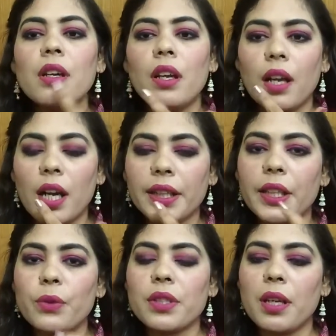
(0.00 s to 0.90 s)
लगा के
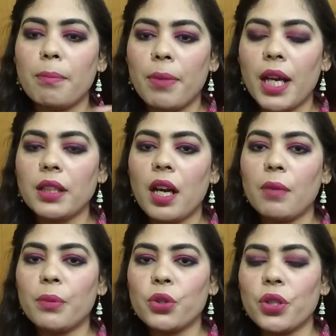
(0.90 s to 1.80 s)
उसके बाद
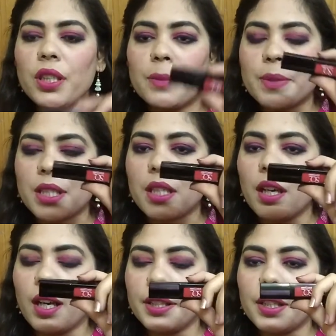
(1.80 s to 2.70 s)
आपको जो है लिपस्टिक
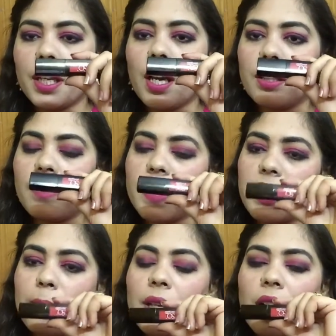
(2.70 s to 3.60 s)
लगानी है
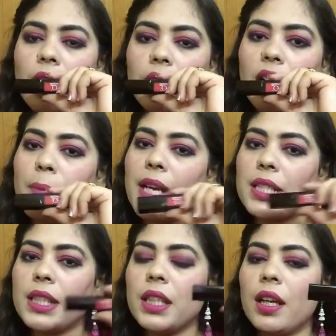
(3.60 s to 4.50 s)
अदरवाइज़ आप अगर आप
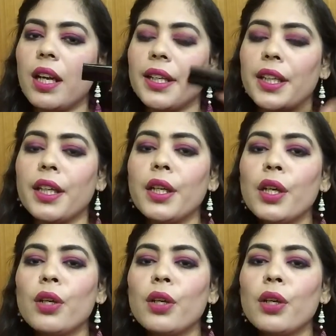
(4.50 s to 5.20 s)
ऐसे ही लगाएंगे